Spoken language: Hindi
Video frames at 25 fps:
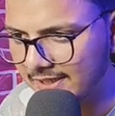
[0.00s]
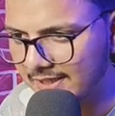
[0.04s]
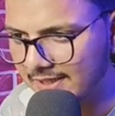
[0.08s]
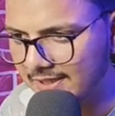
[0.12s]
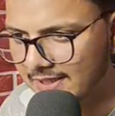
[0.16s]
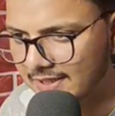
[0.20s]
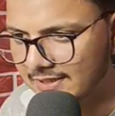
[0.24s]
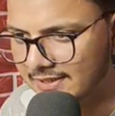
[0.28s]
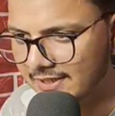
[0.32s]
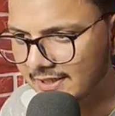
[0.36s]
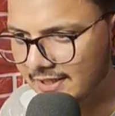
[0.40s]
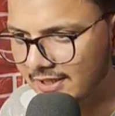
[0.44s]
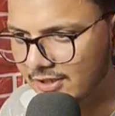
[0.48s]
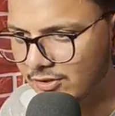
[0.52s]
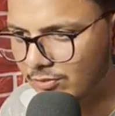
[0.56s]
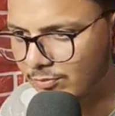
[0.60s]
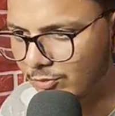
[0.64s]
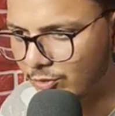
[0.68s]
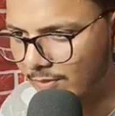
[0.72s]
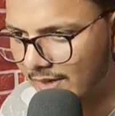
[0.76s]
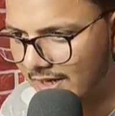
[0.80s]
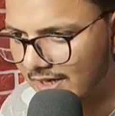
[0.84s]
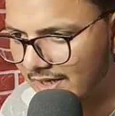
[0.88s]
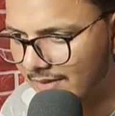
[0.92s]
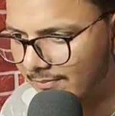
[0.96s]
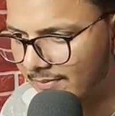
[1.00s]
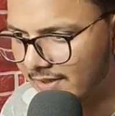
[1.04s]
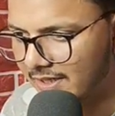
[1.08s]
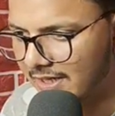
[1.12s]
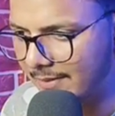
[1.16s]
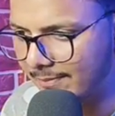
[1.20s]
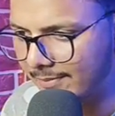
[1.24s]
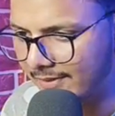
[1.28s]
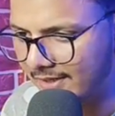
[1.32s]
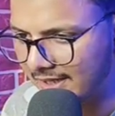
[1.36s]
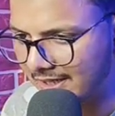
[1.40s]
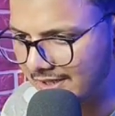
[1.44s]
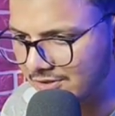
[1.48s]
क्लिक कर देंगे तो मोबाइल नंबर यहाँ
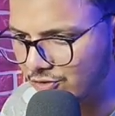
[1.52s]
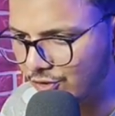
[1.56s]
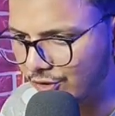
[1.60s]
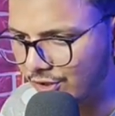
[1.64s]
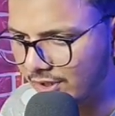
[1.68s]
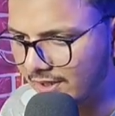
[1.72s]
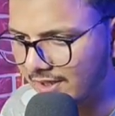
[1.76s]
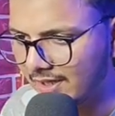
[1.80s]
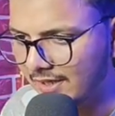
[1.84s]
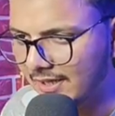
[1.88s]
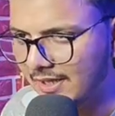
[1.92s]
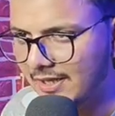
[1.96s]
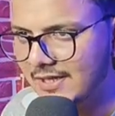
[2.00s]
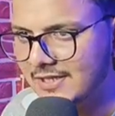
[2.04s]
पर डाल चुके हैं